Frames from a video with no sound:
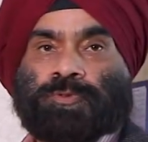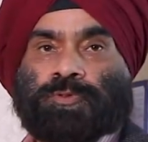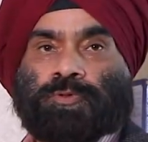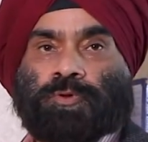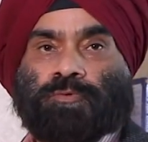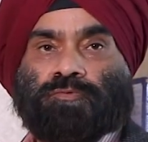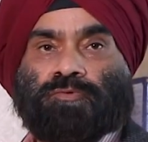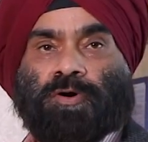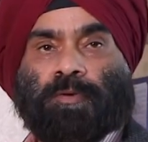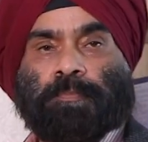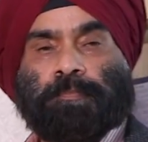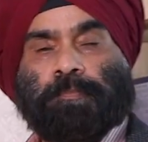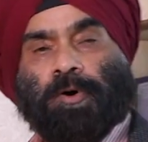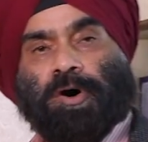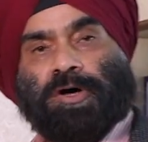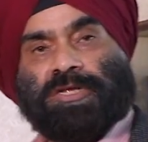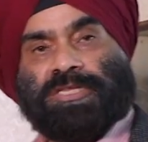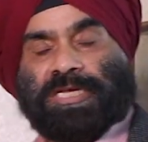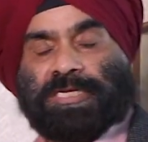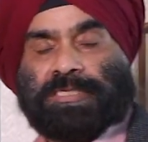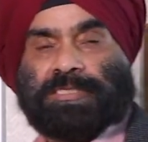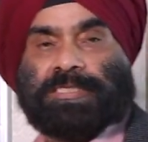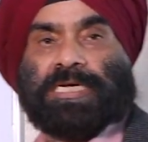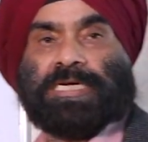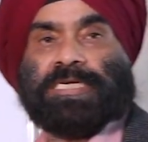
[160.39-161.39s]
तो वो बहुत
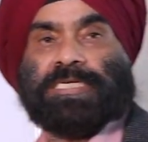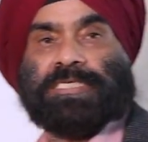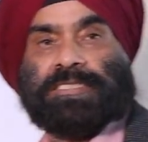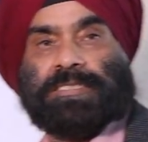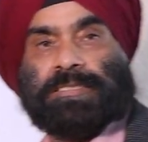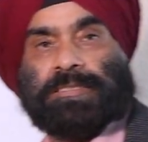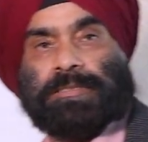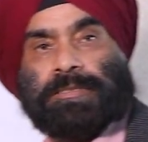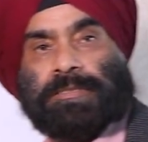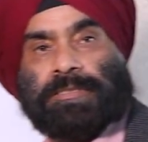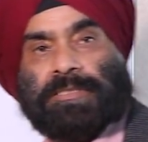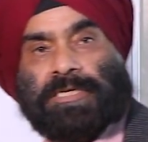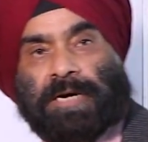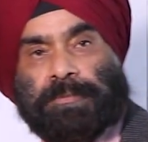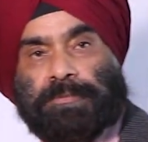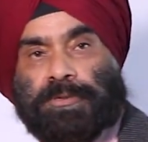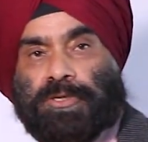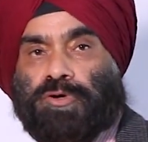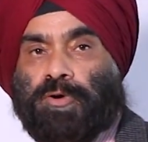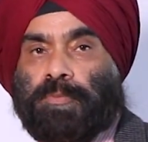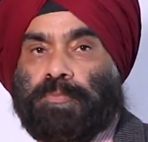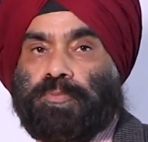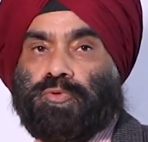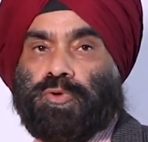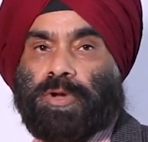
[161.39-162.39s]
हद तक इस कमी
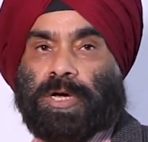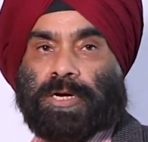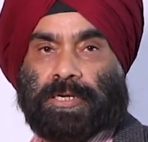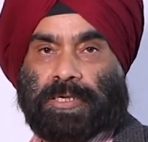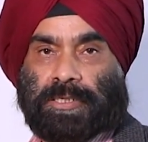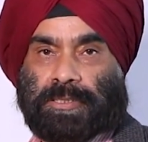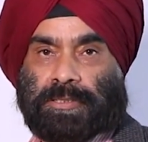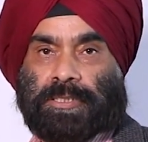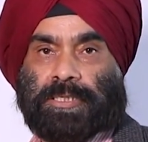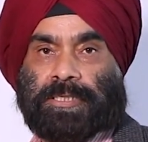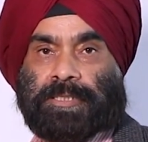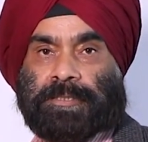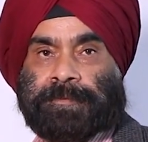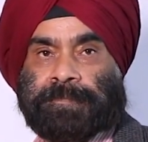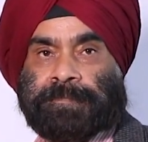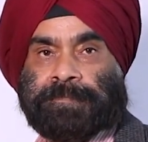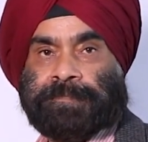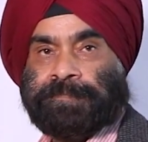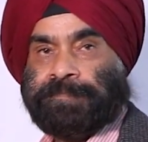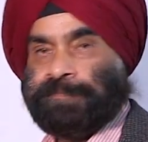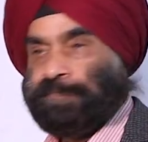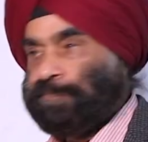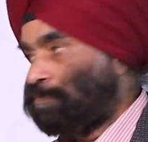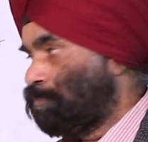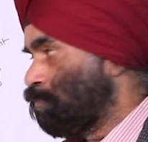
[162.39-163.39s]
को पूरा करता
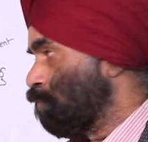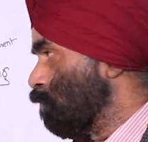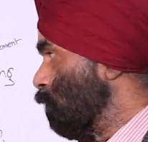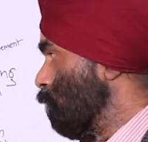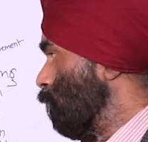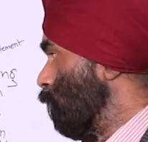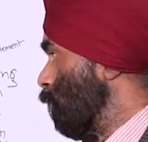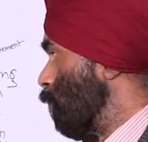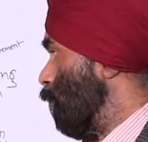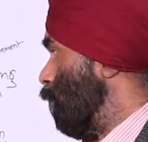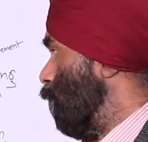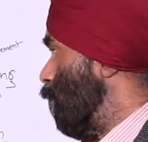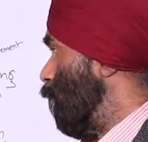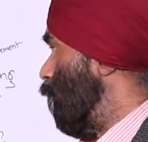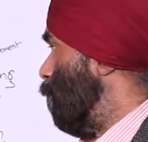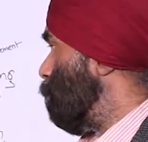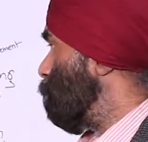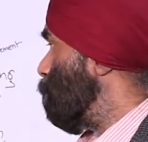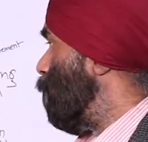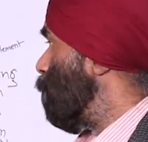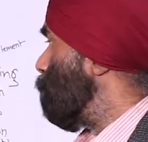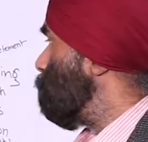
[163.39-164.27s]
है अब